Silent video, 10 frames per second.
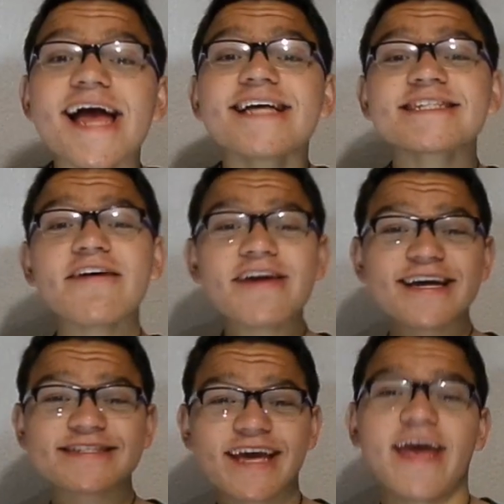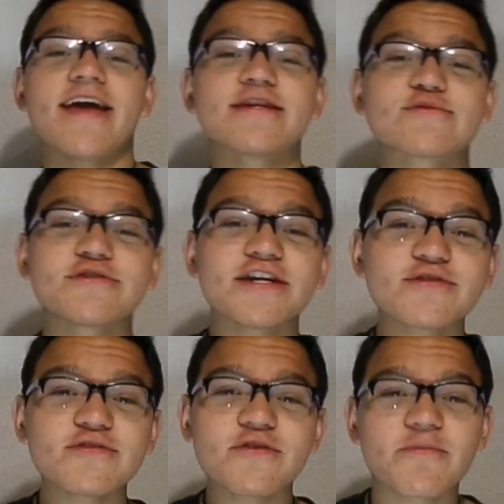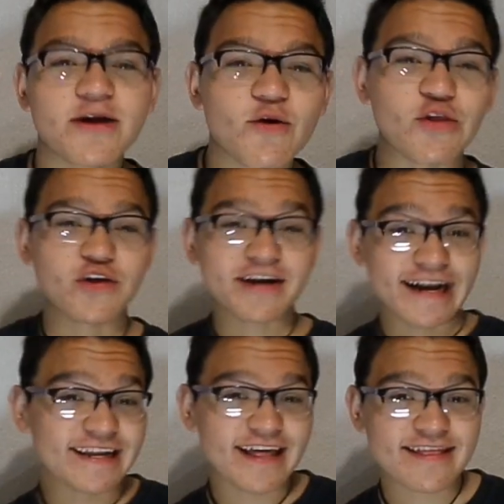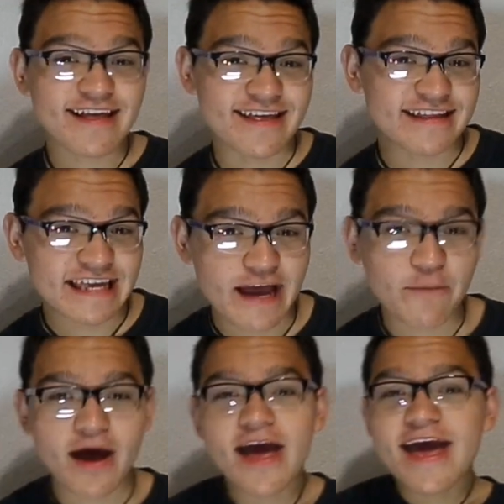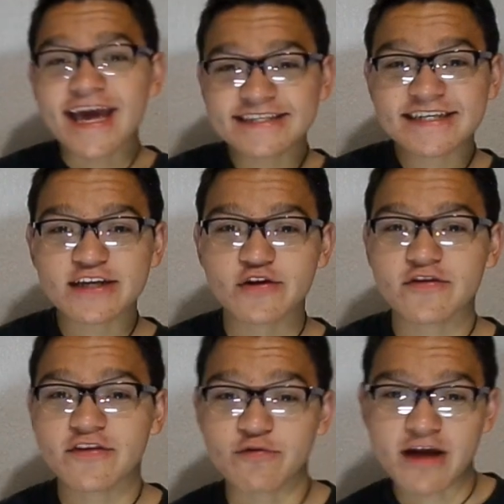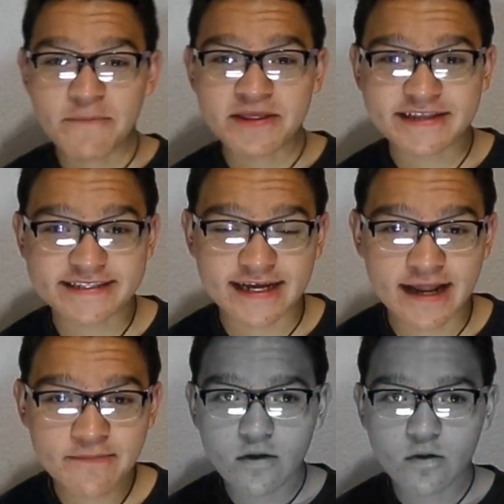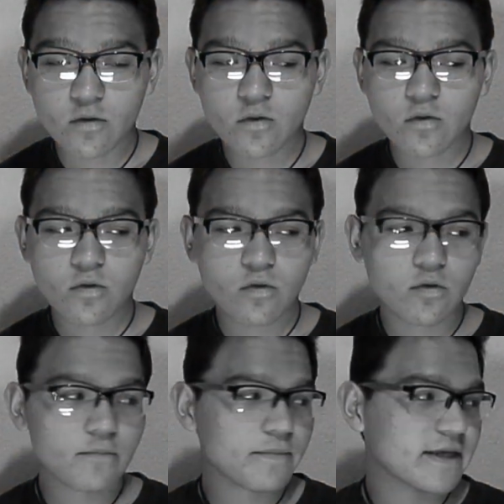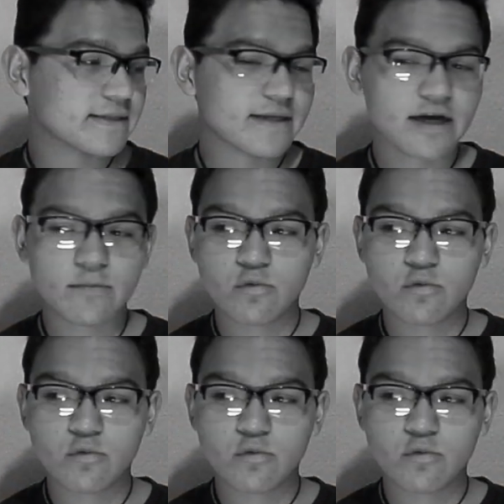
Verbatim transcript: ¿Sabías que escuchar tu nombre cuando en realidad nadie te llama es signo de una mente sana? ¿O de estar